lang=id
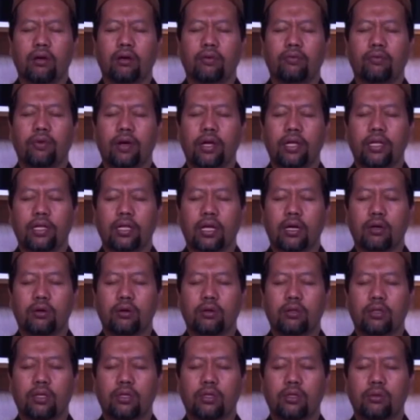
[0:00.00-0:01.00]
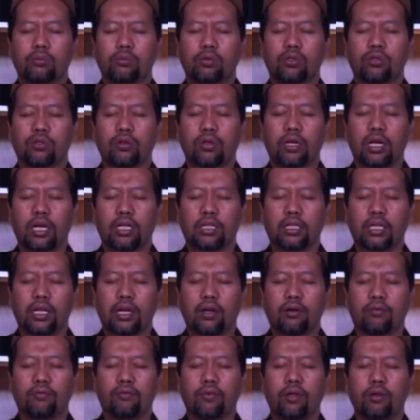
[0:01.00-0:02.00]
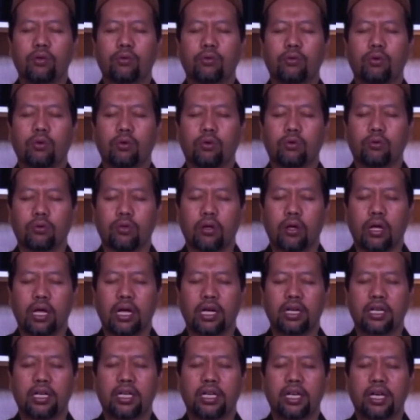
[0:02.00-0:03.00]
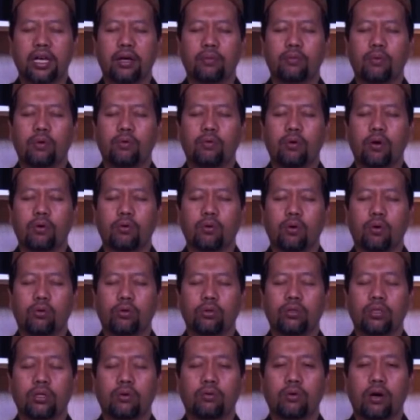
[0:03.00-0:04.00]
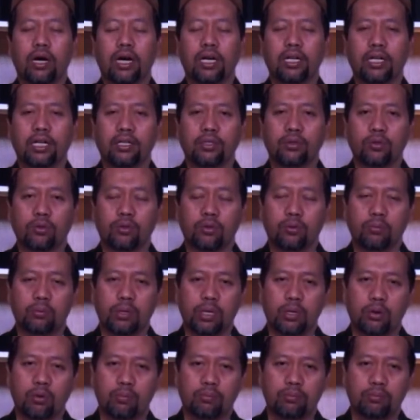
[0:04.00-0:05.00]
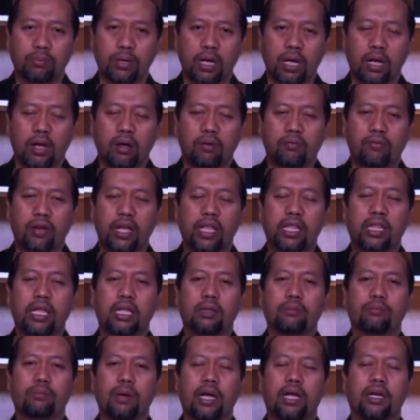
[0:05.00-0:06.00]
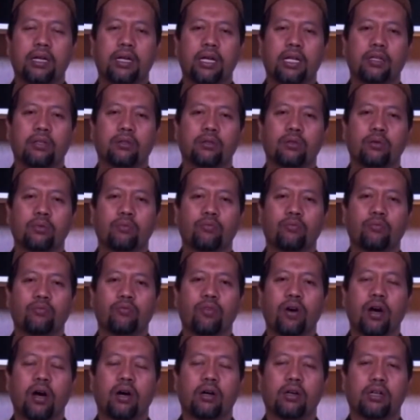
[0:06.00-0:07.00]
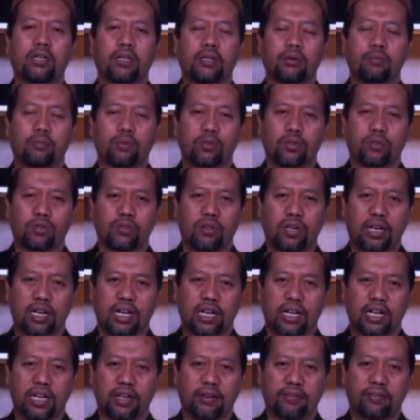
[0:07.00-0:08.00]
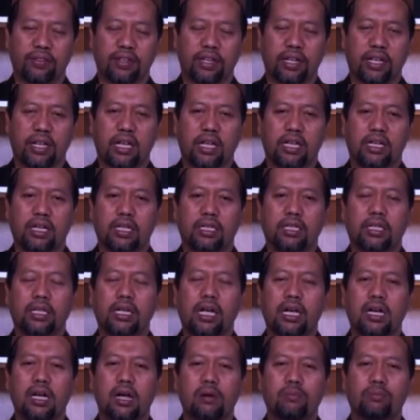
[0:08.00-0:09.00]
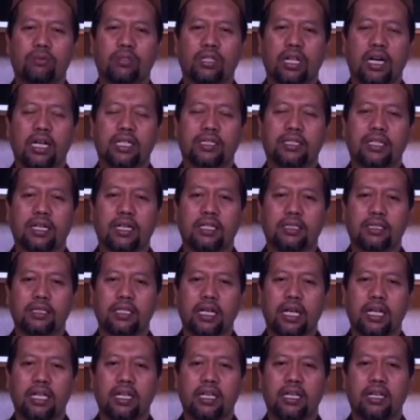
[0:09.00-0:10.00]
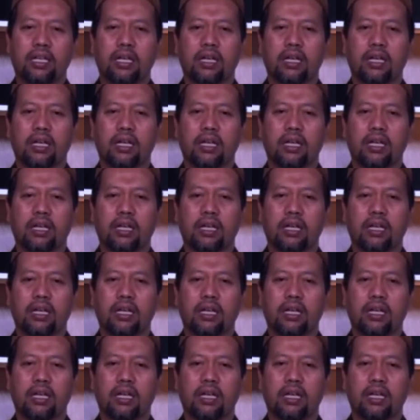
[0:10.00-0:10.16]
فإذا قضيتم الصلاة فاذكروا الله قياما وقعودا وعلى جنوبكم فإذا اطمأننتم فأقيموا الصلاة ketika kamu telah selesai